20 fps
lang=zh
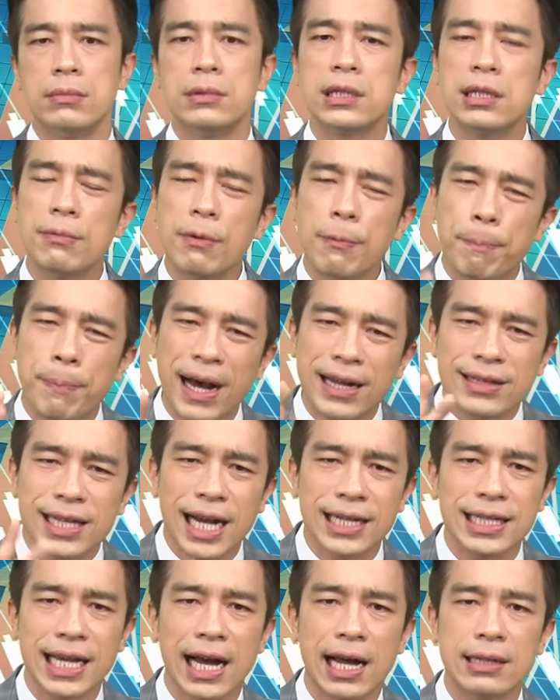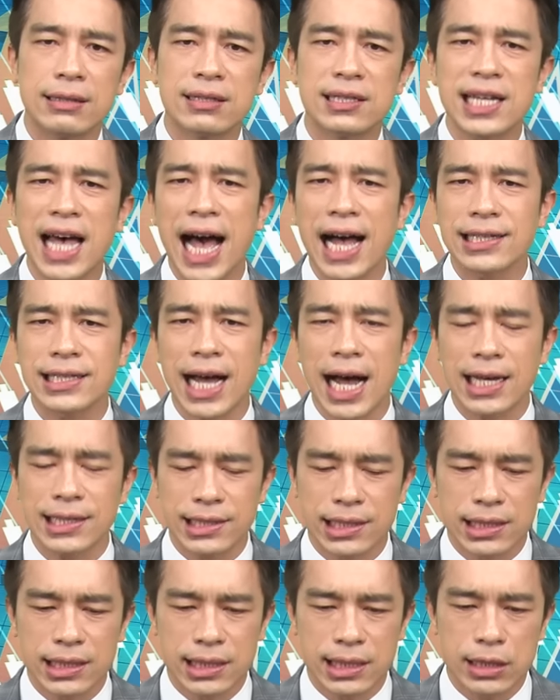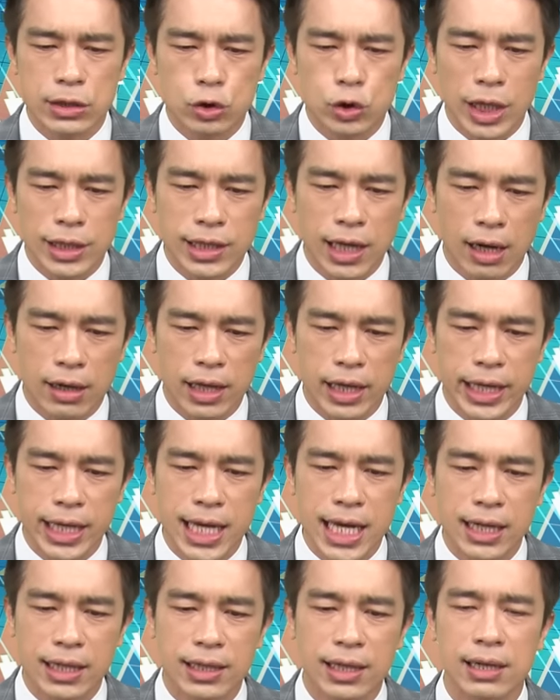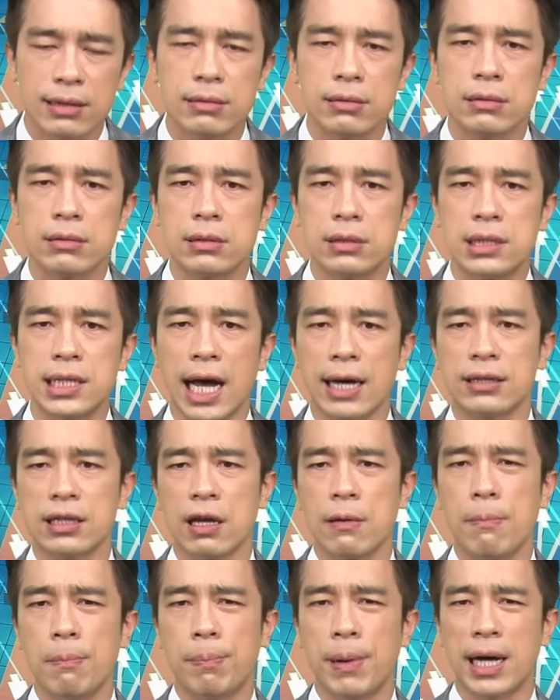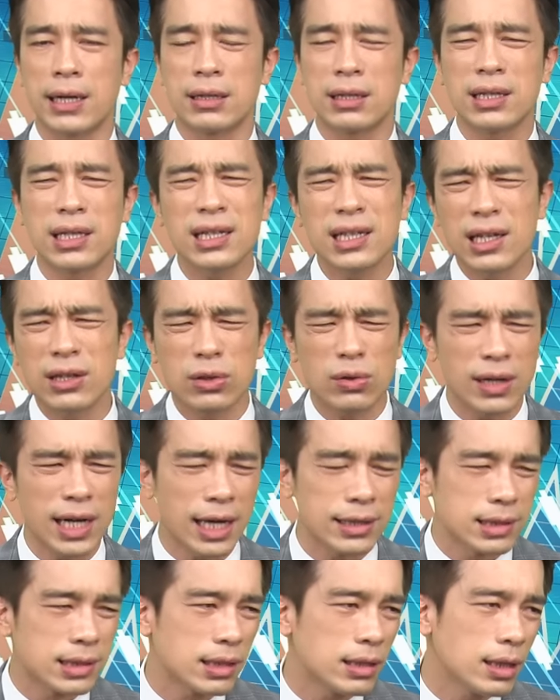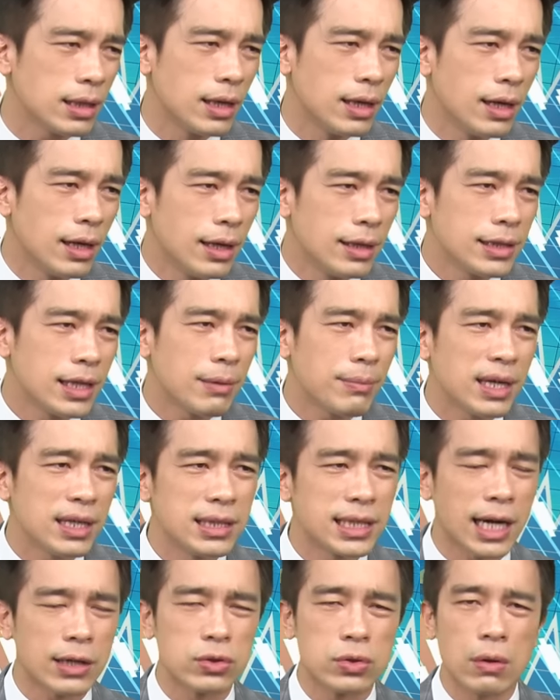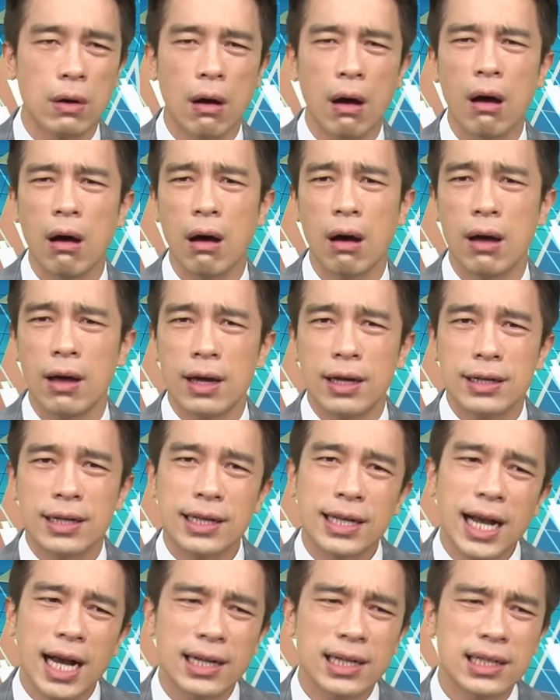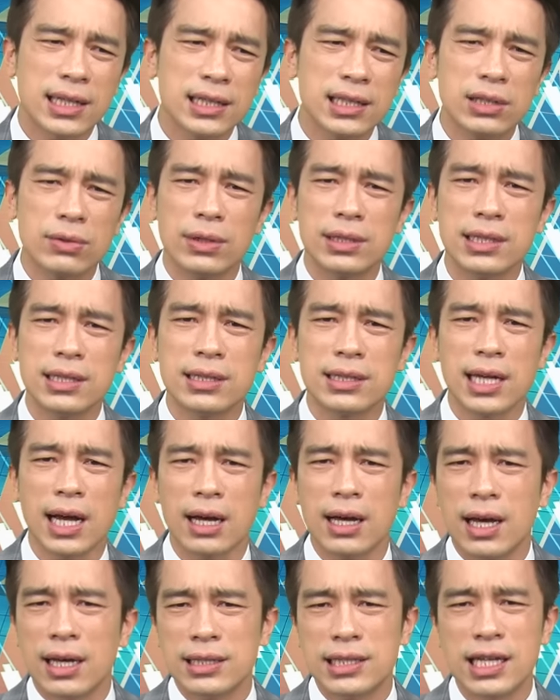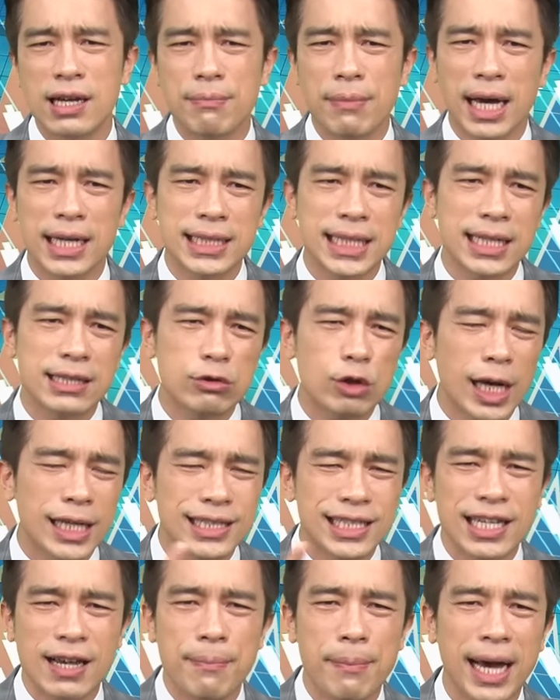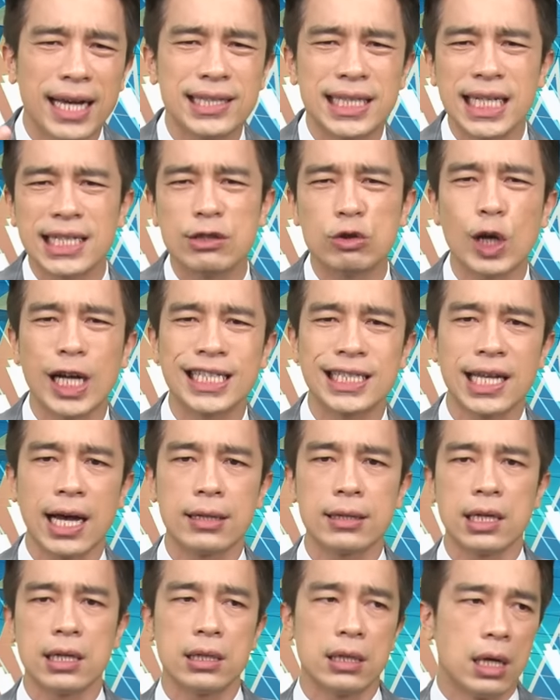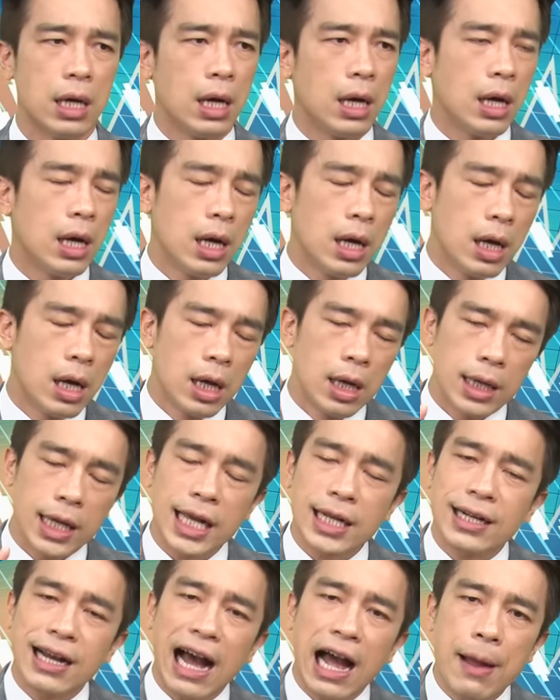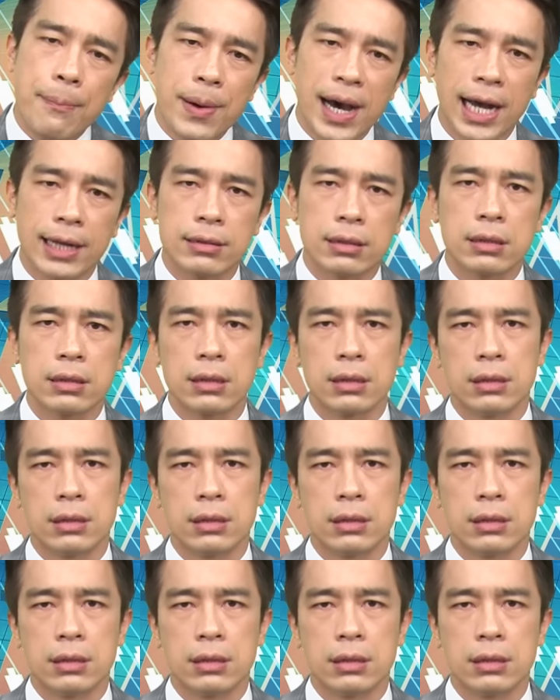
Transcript: 是不是帮大家扎扎实实赚到了一根涨停板？跟很多老师在那边讲说，哦，你看你跟着我进场，现买现赚，现买现赚涨停，一开盘